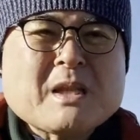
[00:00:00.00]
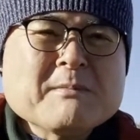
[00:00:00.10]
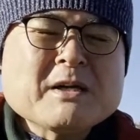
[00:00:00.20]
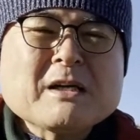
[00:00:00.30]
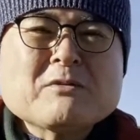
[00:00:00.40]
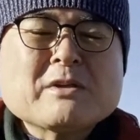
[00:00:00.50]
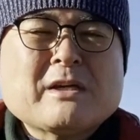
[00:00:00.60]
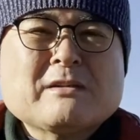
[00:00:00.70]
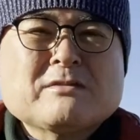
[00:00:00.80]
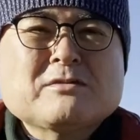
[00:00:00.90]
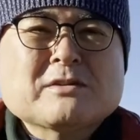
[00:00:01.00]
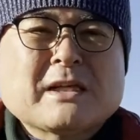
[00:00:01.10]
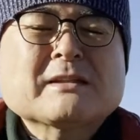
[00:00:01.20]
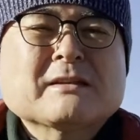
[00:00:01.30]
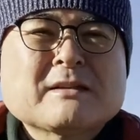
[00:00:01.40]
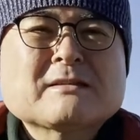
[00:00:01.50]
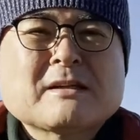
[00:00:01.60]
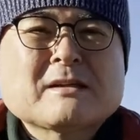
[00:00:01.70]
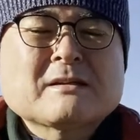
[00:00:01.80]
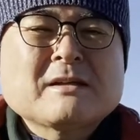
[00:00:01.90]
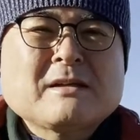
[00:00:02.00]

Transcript: まあ、介護系スクールがあったんですが